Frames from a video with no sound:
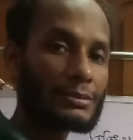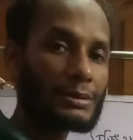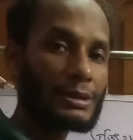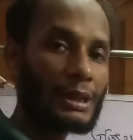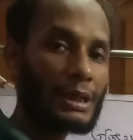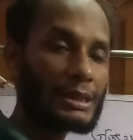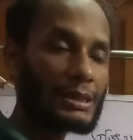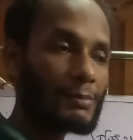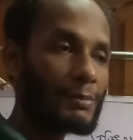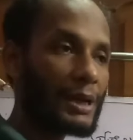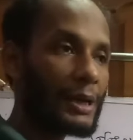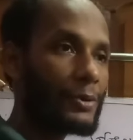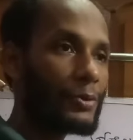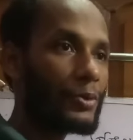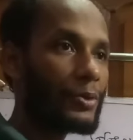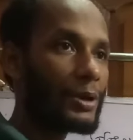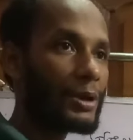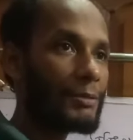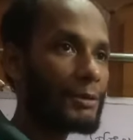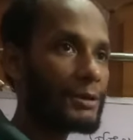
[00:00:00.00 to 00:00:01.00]
ঠিক আছে
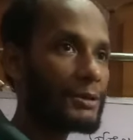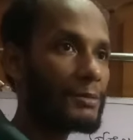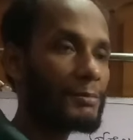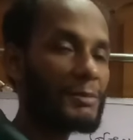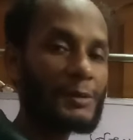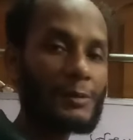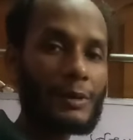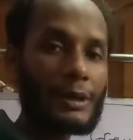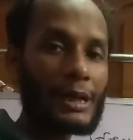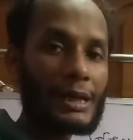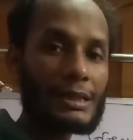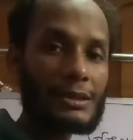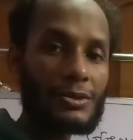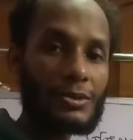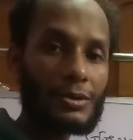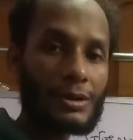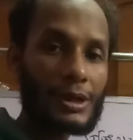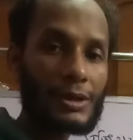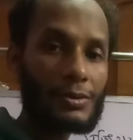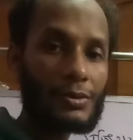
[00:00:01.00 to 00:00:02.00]
বায়ুর কণা মানে তো বিভিন্ন
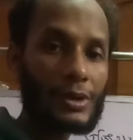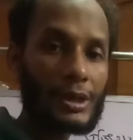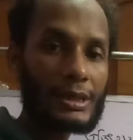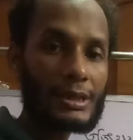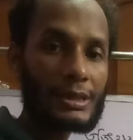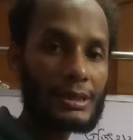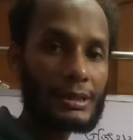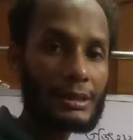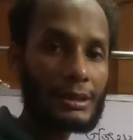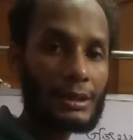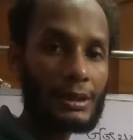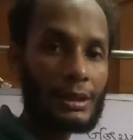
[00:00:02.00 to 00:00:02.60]
গ্যাসীয় কণাগুলো আছে